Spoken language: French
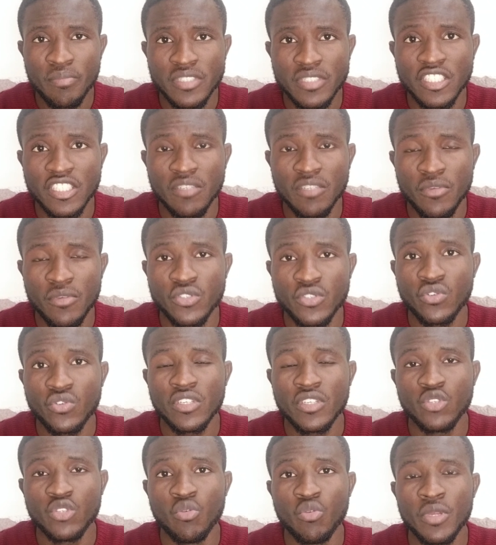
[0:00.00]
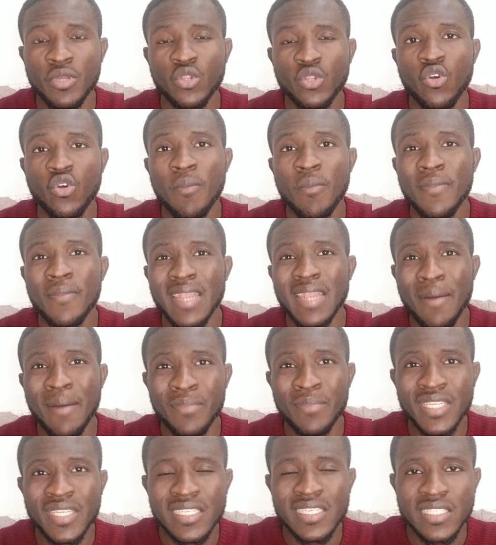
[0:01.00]
présentement sont des domaines comme la
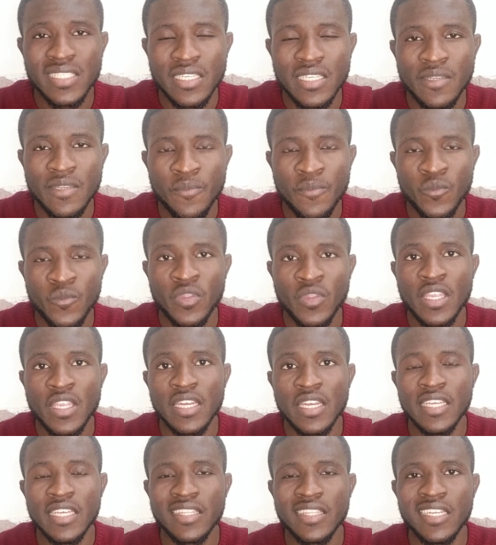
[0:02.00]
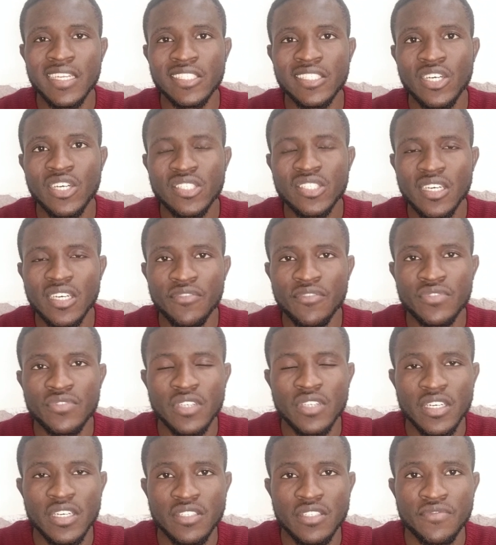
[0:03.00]
médecine, l'intelligence
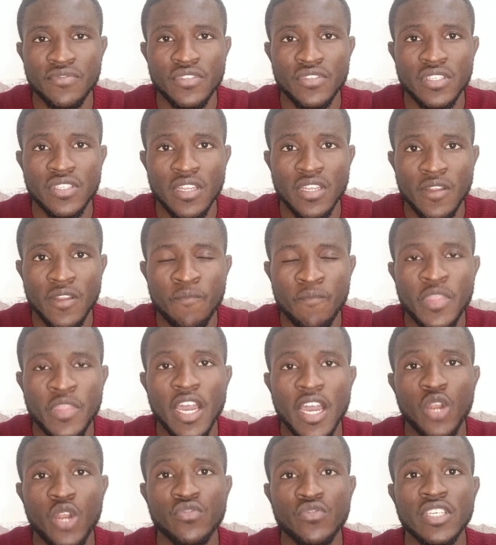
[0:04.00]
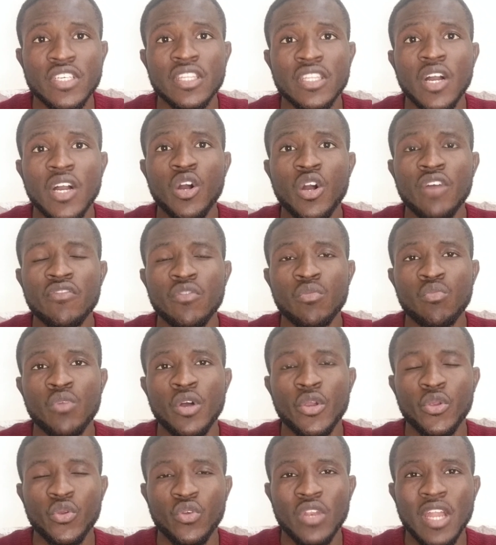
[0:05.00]
artificielle. Alors vous êtes d'accord avec
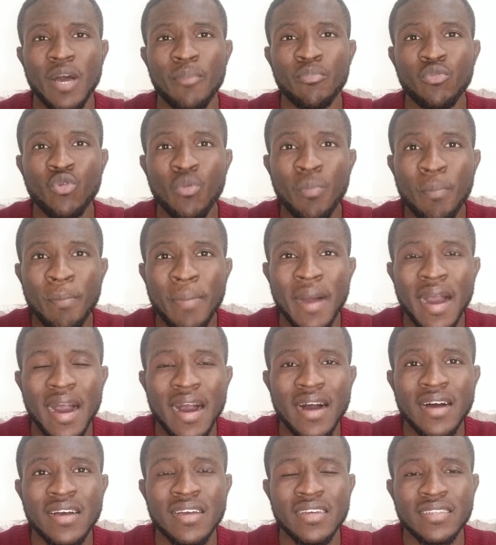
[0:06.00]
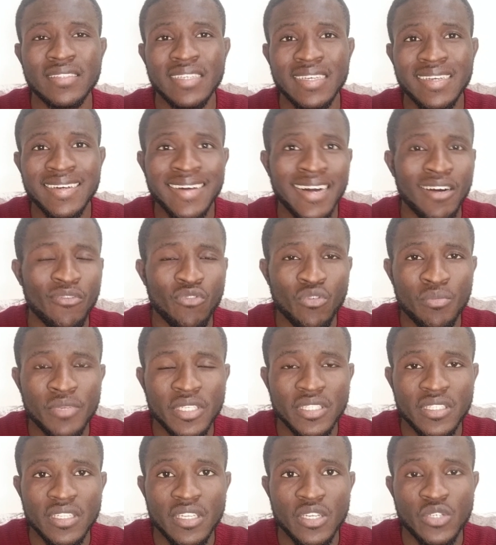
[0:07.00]
moi que la plupart des travaux
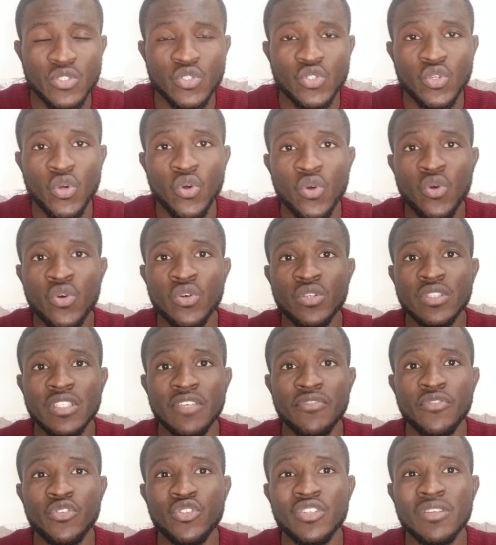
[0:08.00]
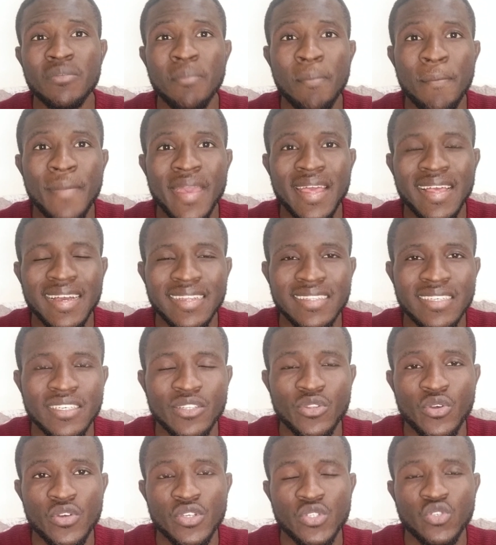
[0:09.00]
maintenant sont devenus
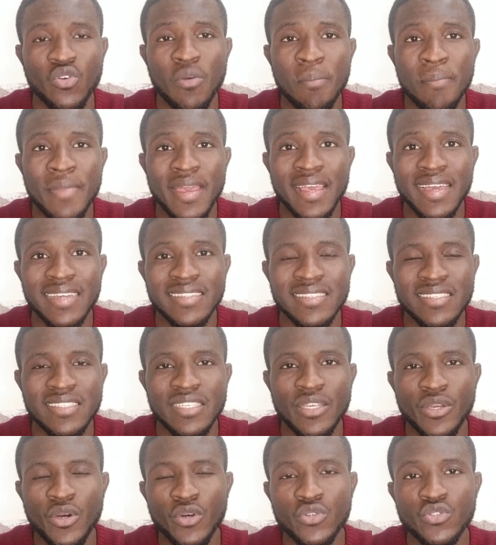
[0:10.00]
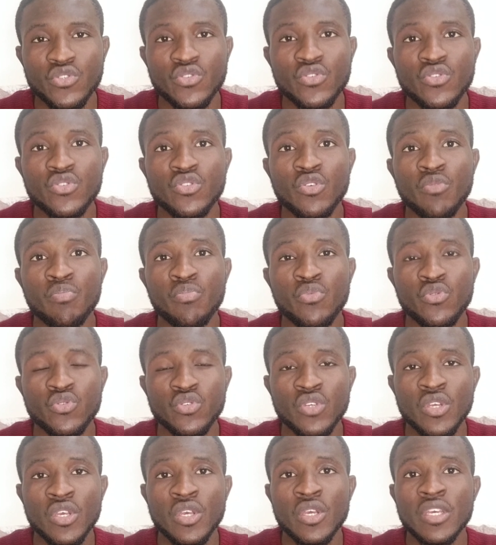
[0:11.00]
mécaniques, donc ils sont mécanisés. On utilise
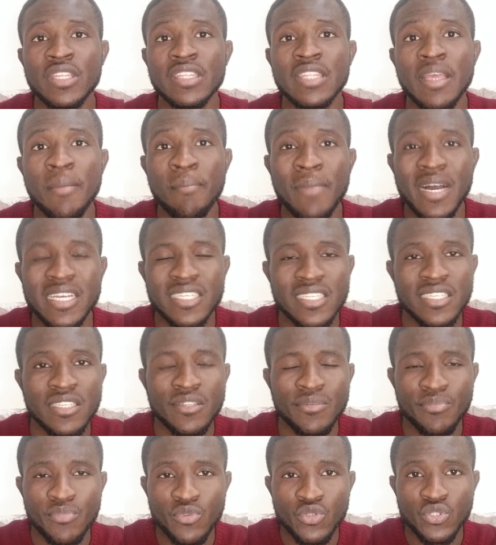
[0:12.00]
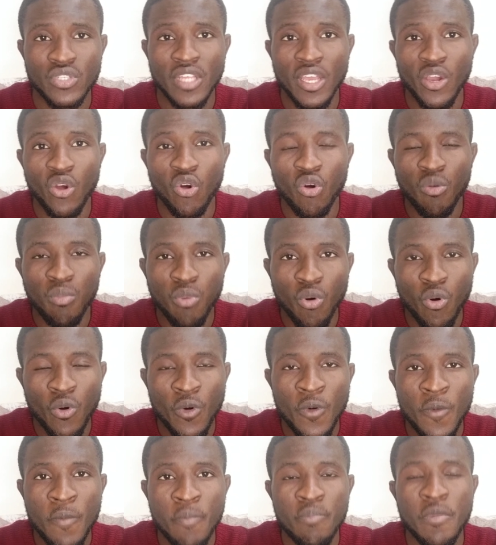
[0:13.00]
plus des machines, plus des
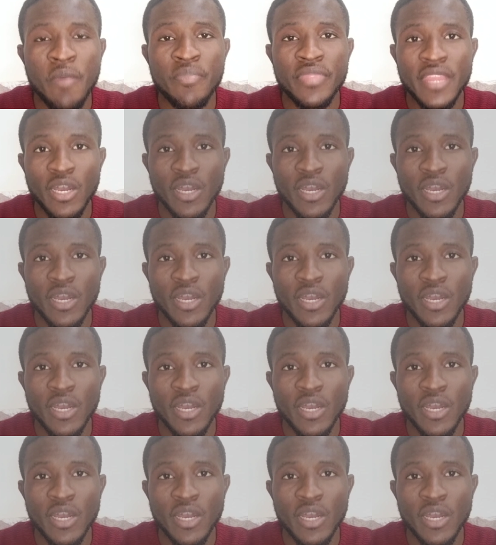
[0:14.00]
robots, même